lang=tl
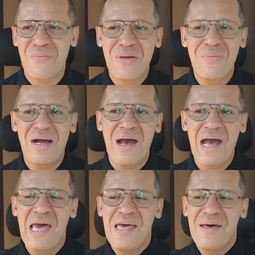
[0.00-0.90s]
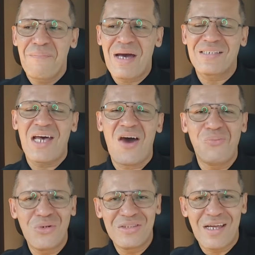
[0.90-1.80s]
Ah. may mga
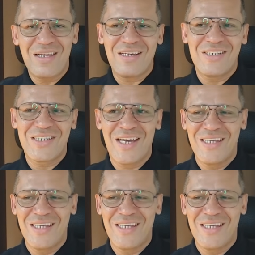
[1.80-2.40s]
pasabog talaga siya